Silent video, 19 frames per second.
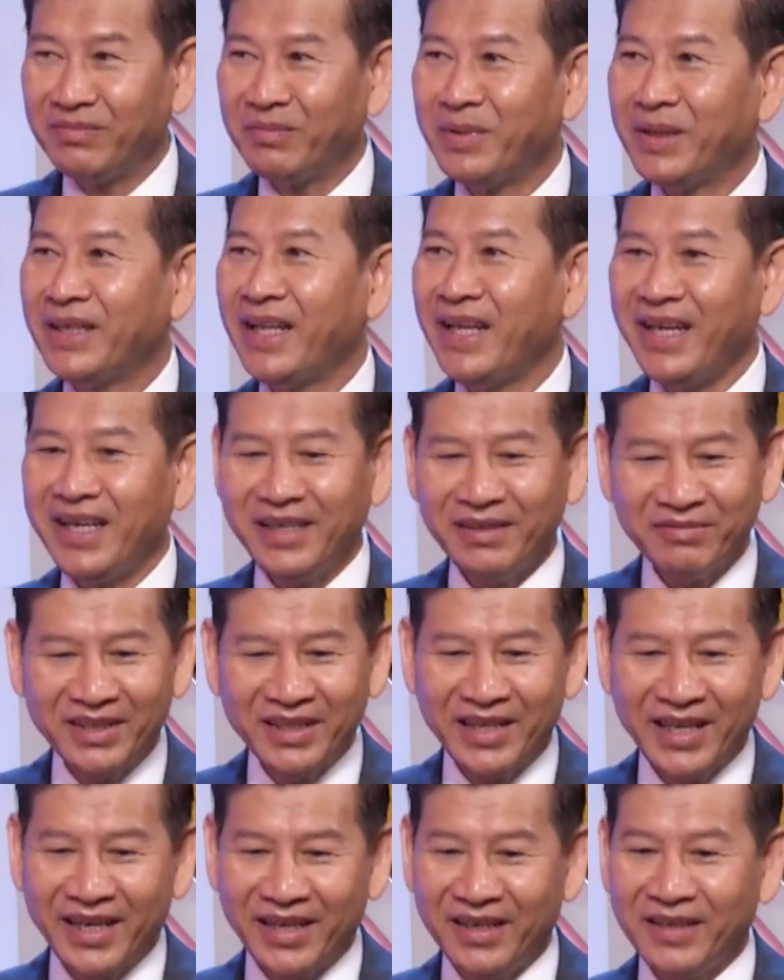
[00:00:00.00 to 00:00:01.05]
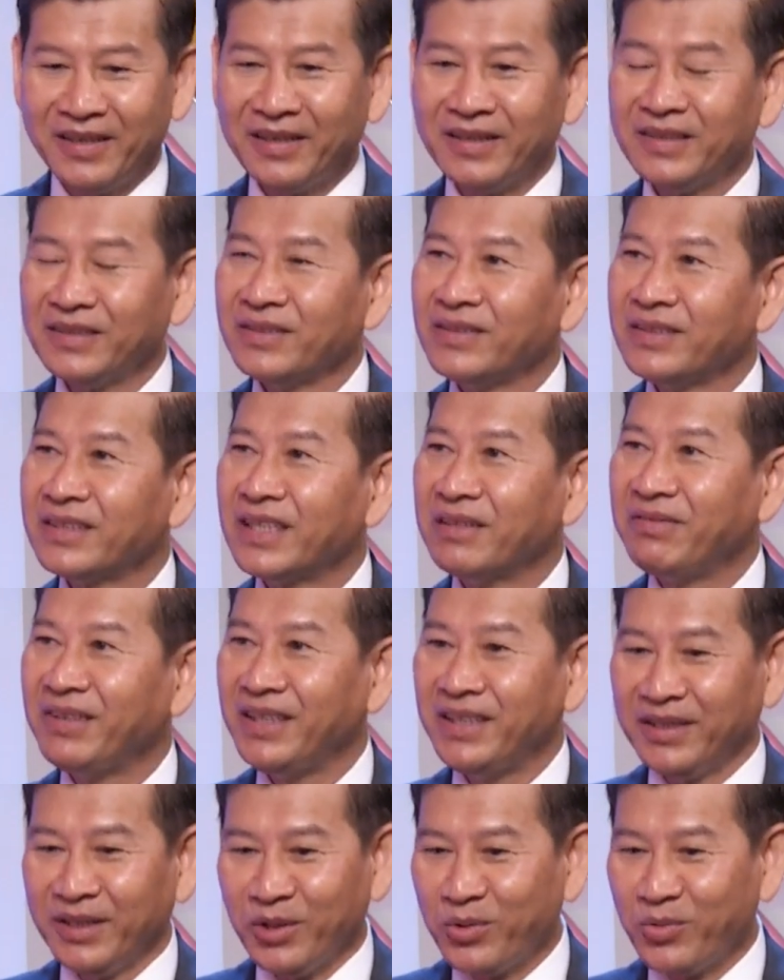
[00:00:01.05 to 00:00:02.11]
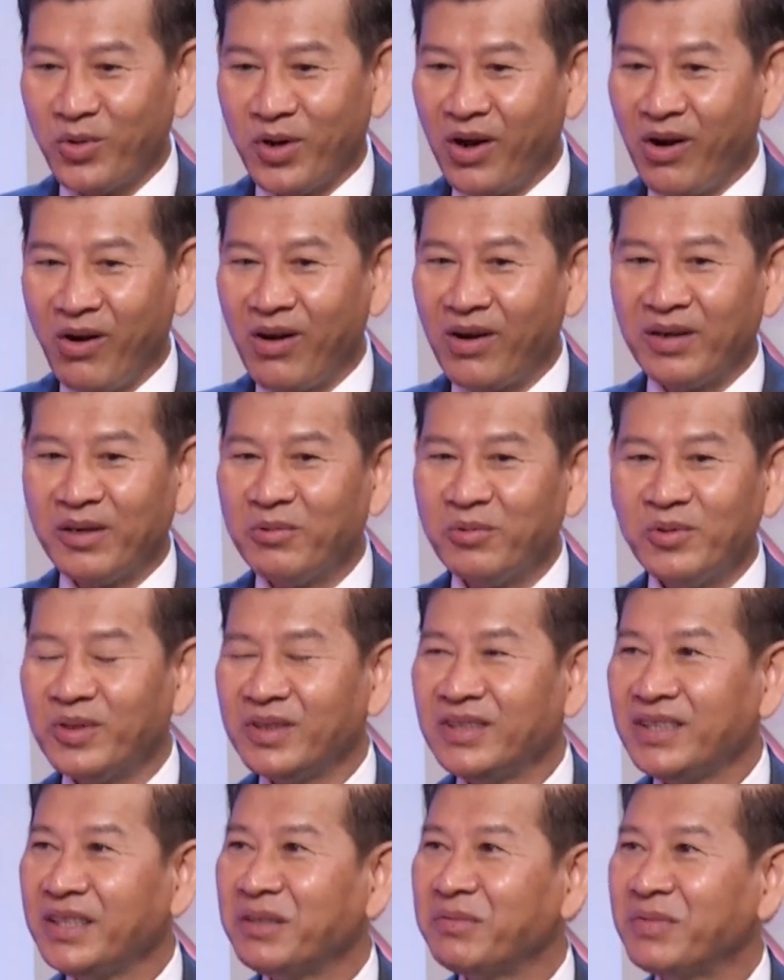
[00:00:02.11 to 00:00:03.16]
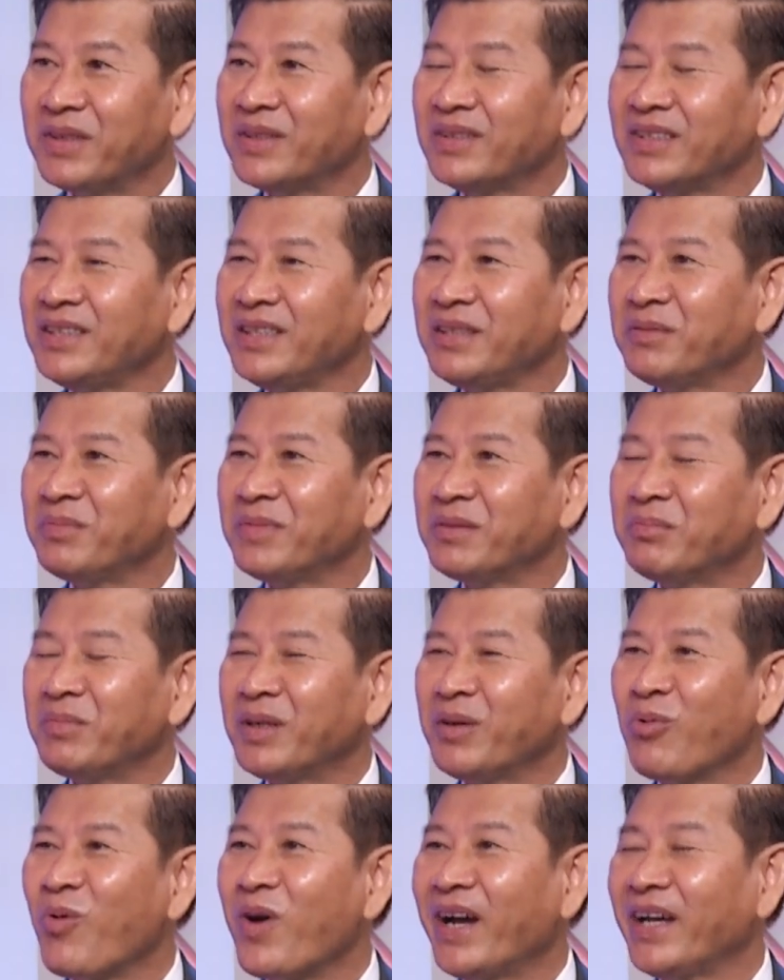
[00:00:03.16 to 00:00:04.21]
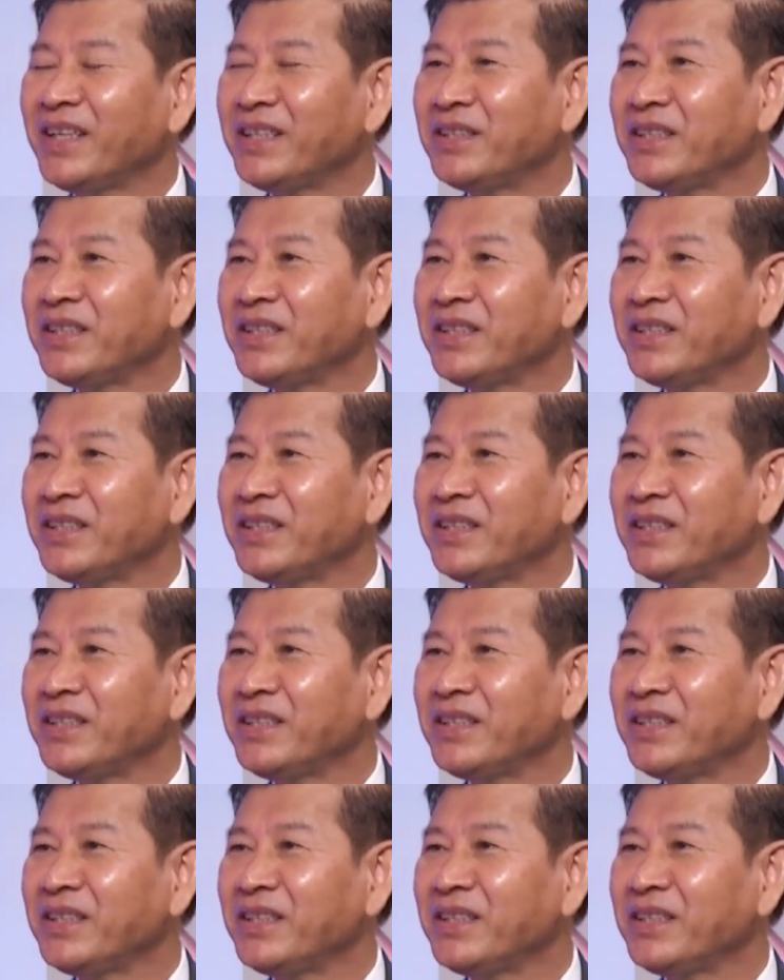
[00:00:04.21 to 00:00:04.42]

mà né vấn đề tại vì của họ không có gì mà có gì mà, mà ngoài